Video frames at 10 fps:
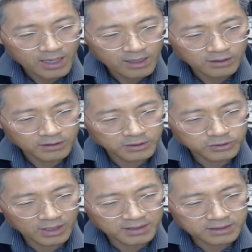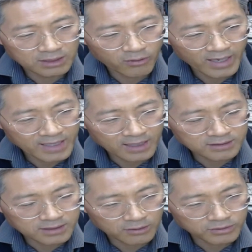그리스도 안에서
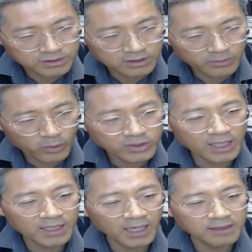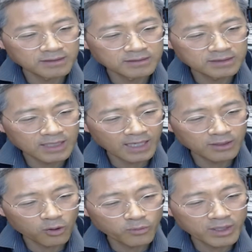화해한 자로서 본향에 이르는
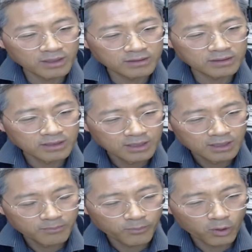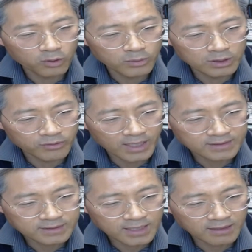날이 오면 복음을
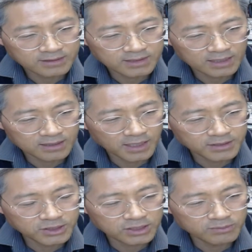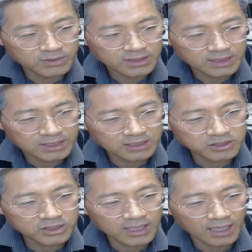위한 사역자들의 직임은
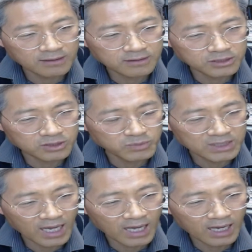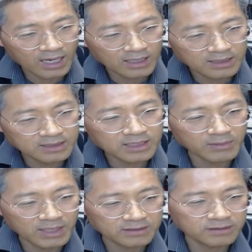끝이 나는 것입니다. 이렇게
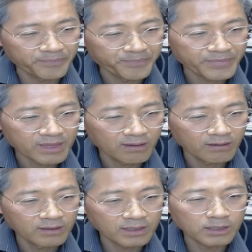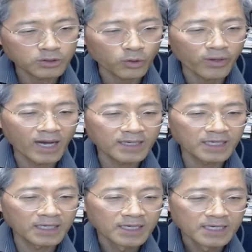말했어요. 그러니까 교회 안에